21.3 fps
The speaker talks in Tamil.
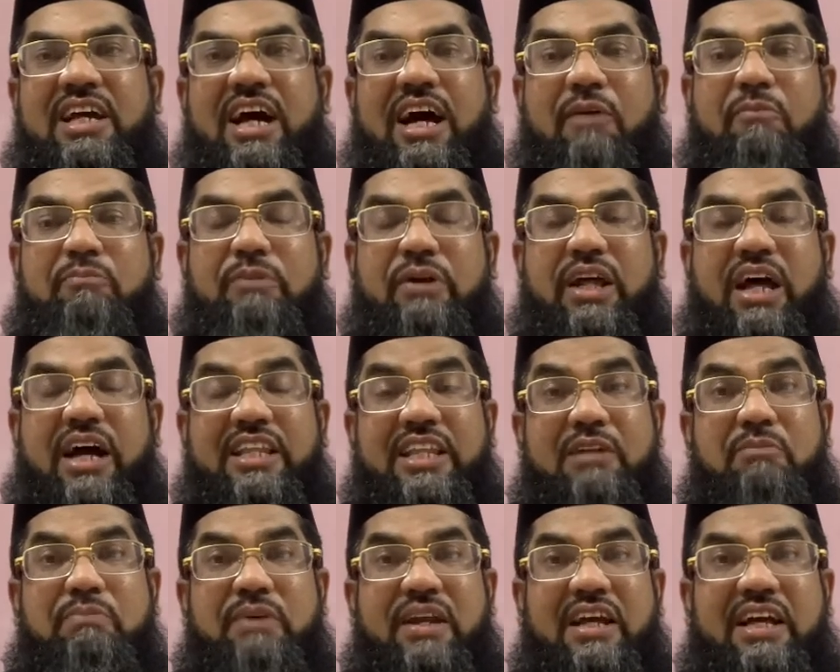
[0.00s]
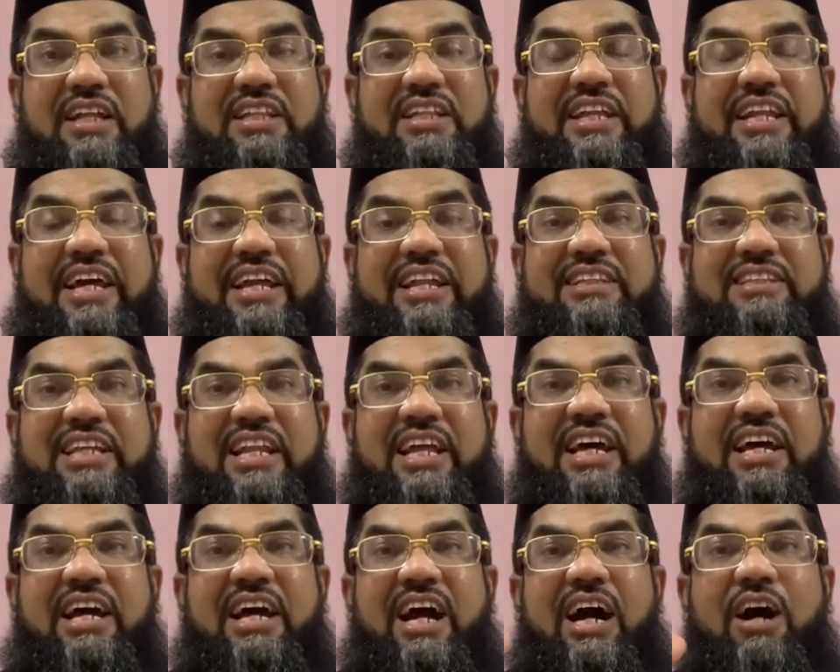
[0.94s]
அப்படி அதன் பிறகு அந்த நேரத்திலே
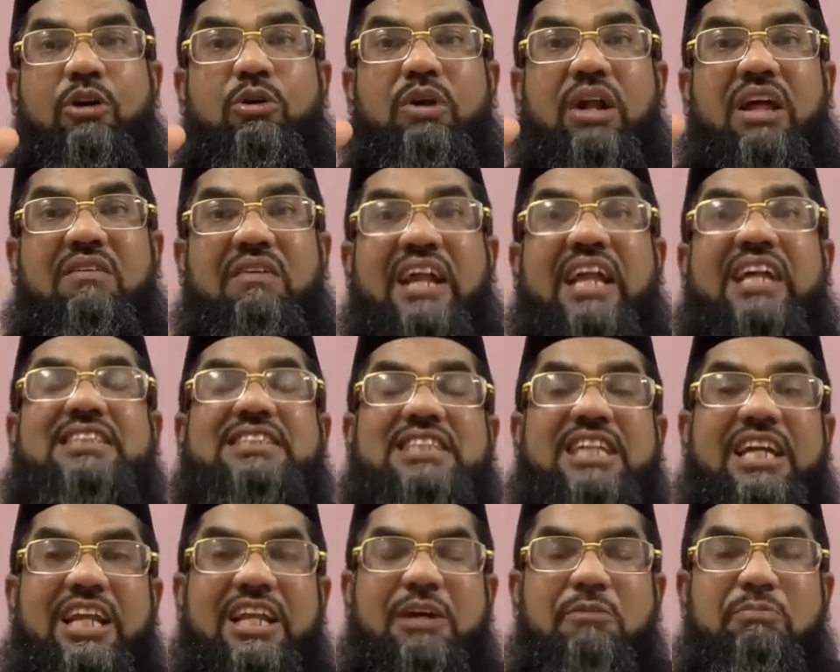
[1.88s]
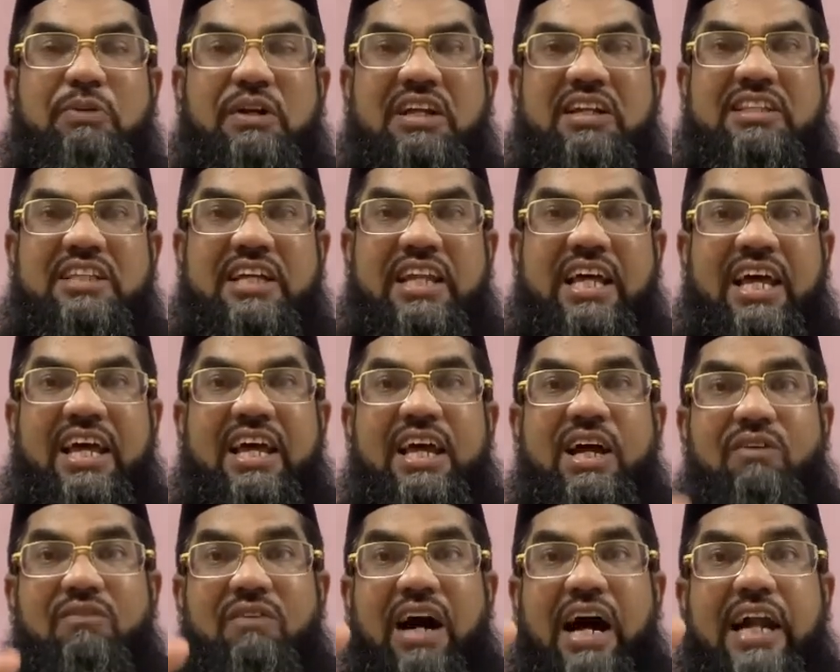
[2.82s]
அவருடைய வளர்ச்சிகள் எப்படி இருந்தன
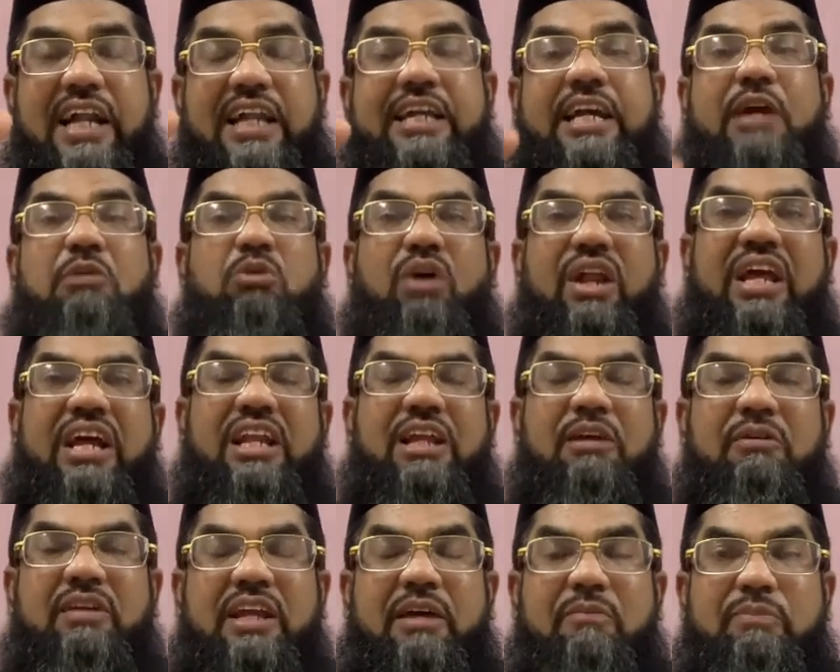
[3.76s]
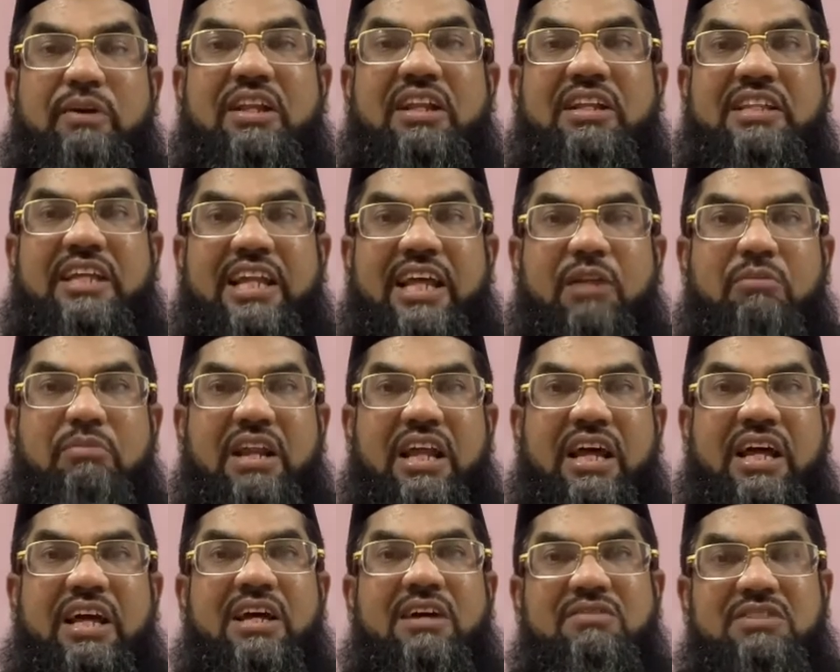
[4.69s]
வாழ்க்கை முறைகள் எப்படி இருந்தன என்ற
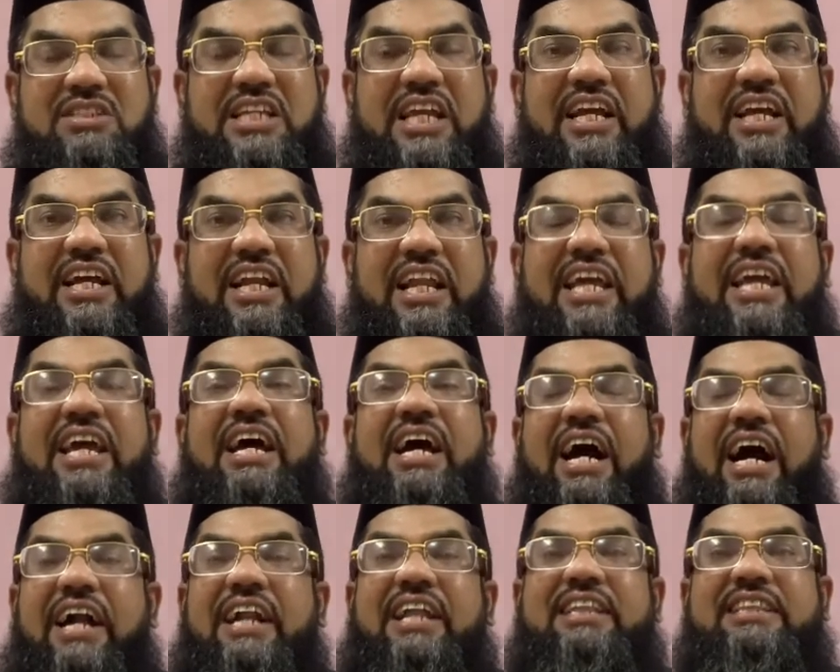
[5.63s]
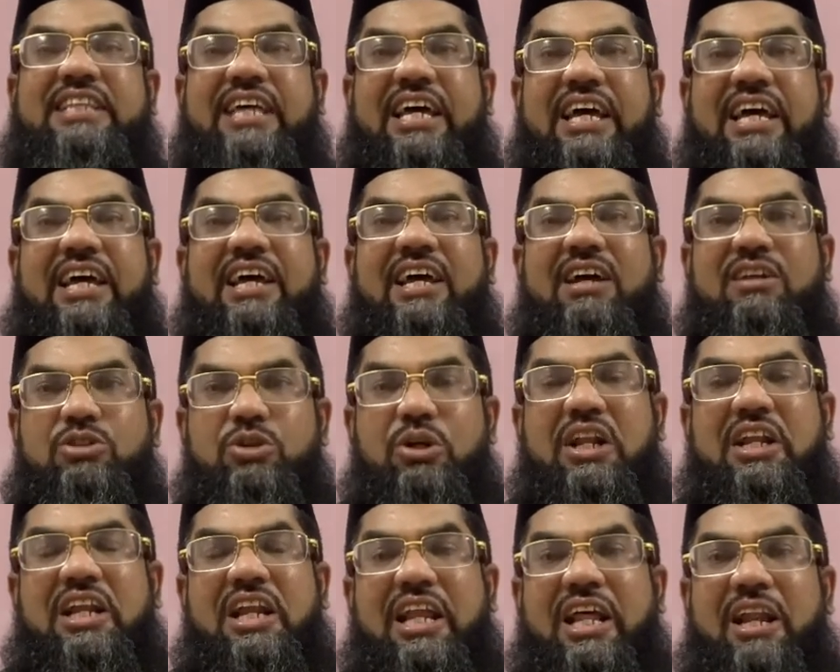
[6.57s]
விஷயங்களை அடுத்த
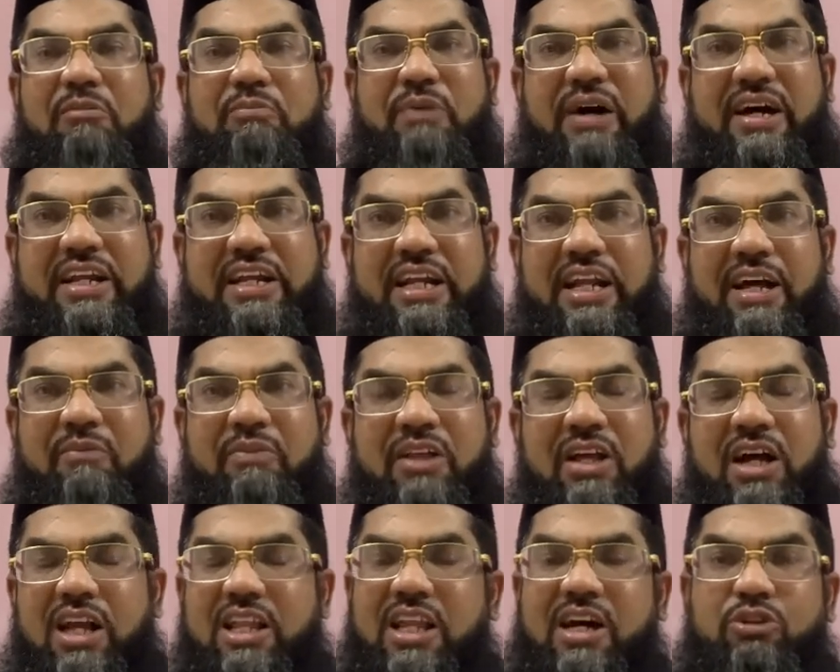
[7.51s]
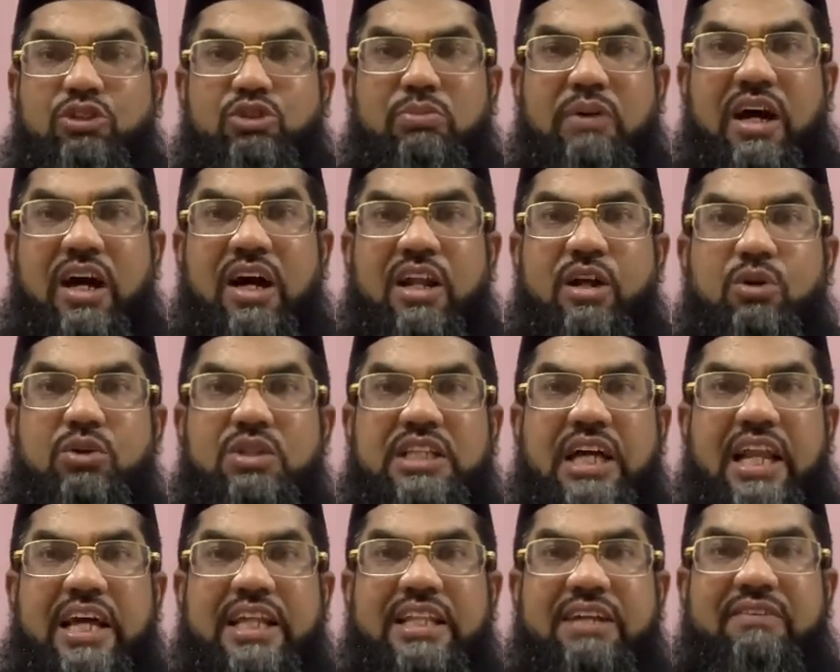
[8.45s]
தொடரில் நாம் பார்க்கலாம் அல்லாஹ்
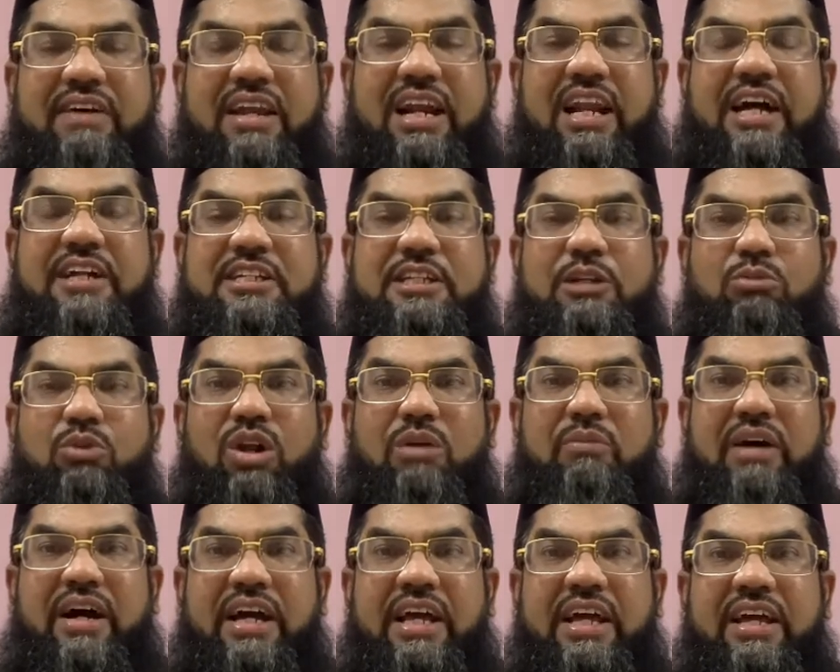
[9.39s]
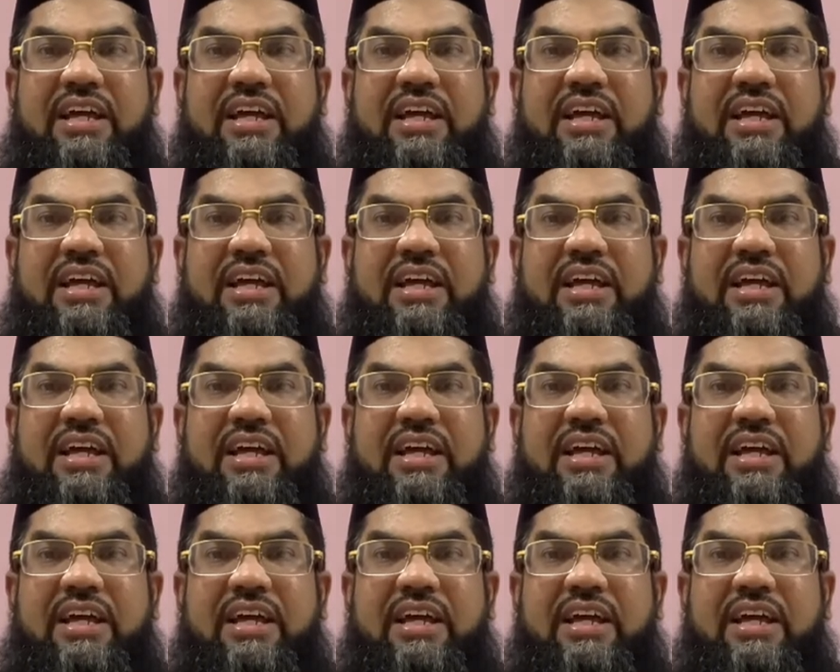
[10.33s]
சுபஹானவுத்தாலா இந்த வரலாற்றின் மூலமாக